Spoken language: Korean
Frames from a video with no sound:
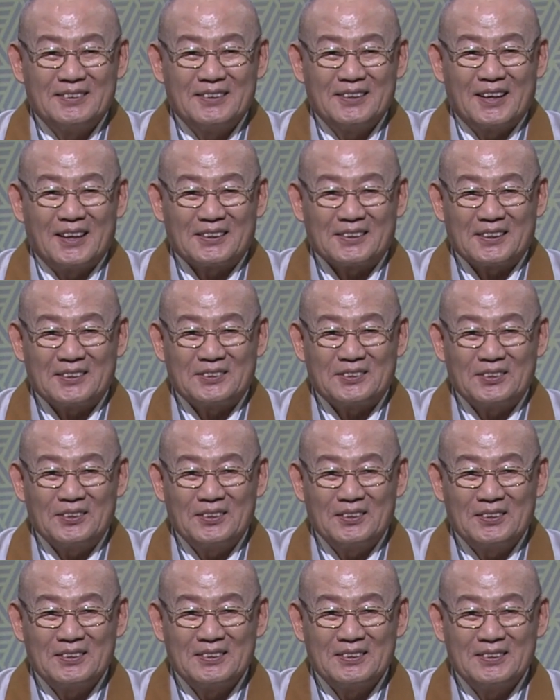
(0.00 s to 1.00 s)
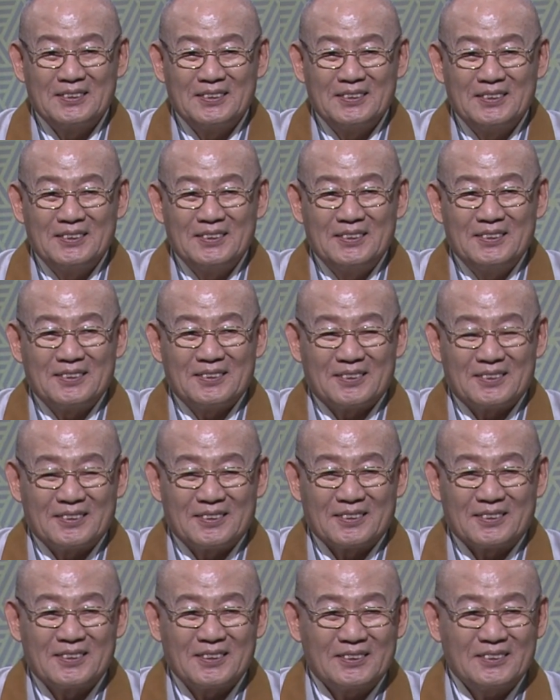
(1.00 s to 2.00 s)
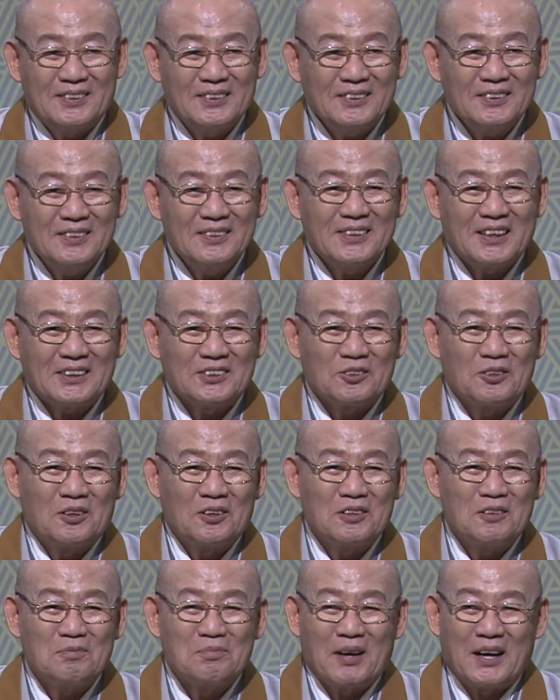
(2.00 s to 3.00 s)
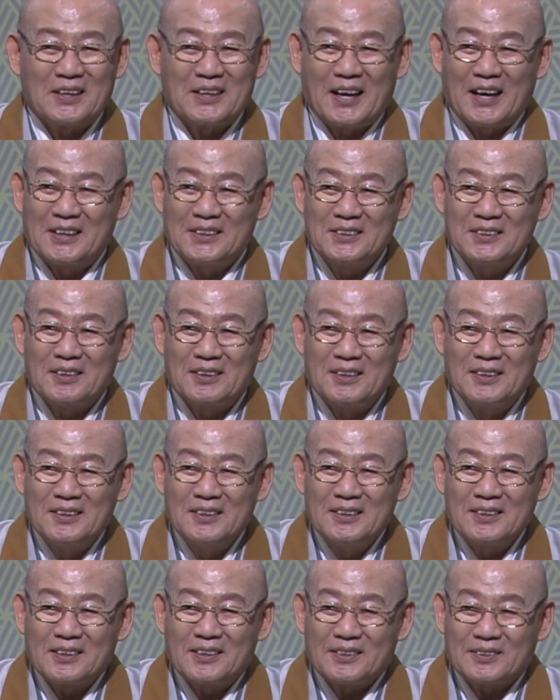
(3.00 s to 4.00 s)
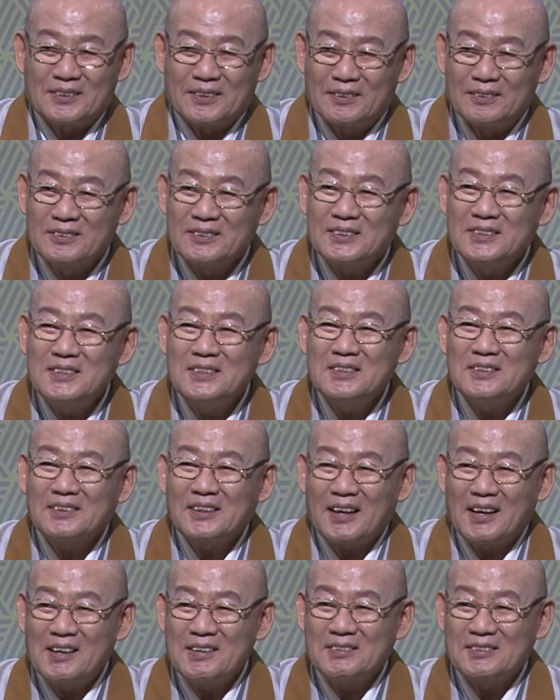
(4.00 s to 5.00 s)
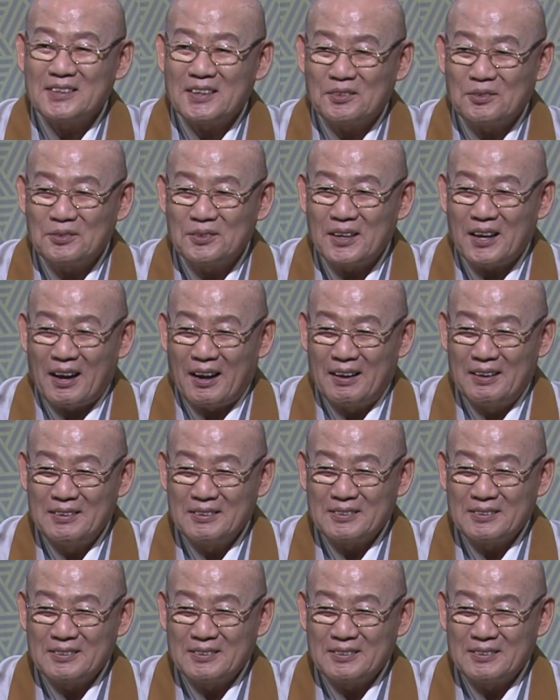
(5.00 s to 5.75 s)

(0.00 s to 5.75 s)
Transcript: 아시겠죠? 어, 그 틀을 가지고 하는 말이 아니에요. 그 정신이 살아있어야 된다.